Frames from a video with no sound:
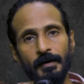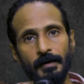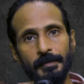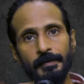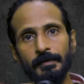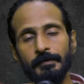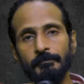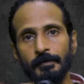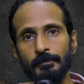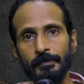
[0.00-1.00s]
அணைகளுக்கு
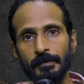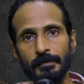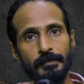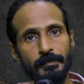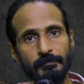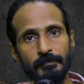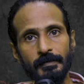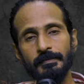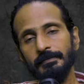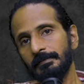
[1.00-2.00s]
வரக்கூடிய நீர்
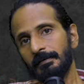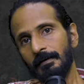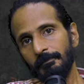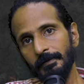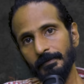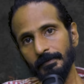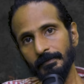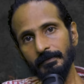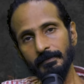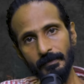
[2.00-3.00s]
வரத்து
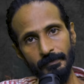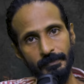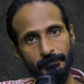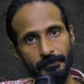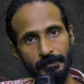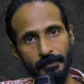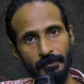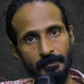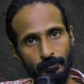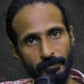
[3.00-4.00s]
அப்படின்றது
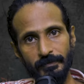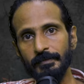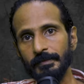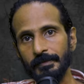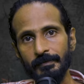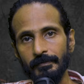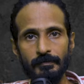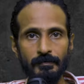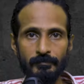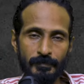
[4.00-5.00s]
அதிகப்படியாக குறைந்திருக்கிறது
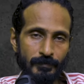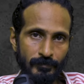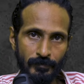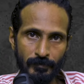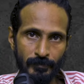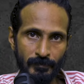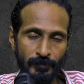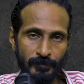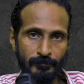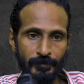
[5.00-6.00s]
அப்படின்றதையும்
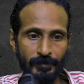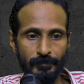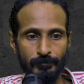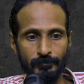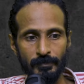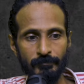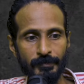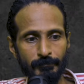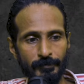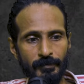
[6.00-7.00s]
நம்மளால் பார்க்க முடிகிறது இன்னும் சொல்ல
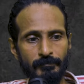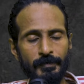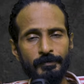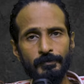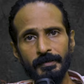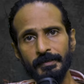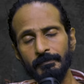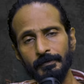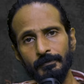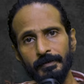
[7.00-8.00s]
வேண்டுமென்றால் மேட்டூர்
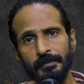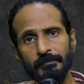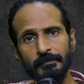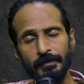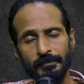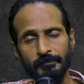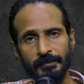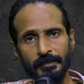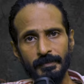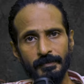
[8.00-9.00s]
அணைக்கு வரக்கூடிய நீர் வரத்து
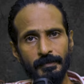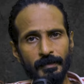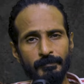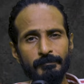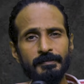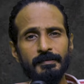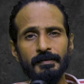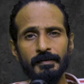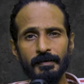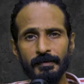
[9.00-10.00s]
பார்த்தீங்கன்னாக்கா ஐம்பத்தி
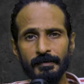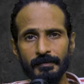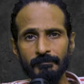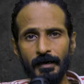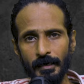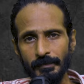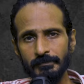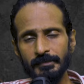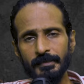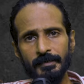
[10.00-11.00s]
ஏழு கன அடி
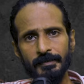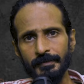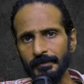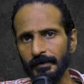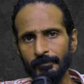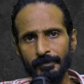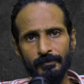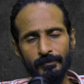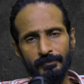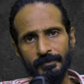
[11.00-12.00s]
அறுபது கன அடி
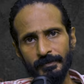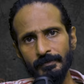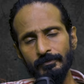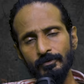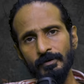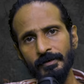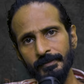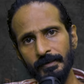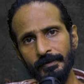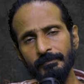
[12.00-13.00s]
அப்படின்னு குறைஞ்சிருக்கு தோ
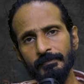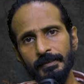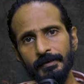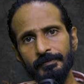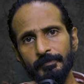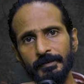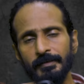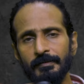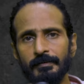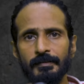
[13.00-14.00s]
அதிலிருந்து
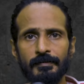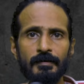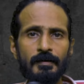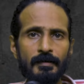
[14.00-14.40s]
வெளியேற்றப்படுகின்ற நீர்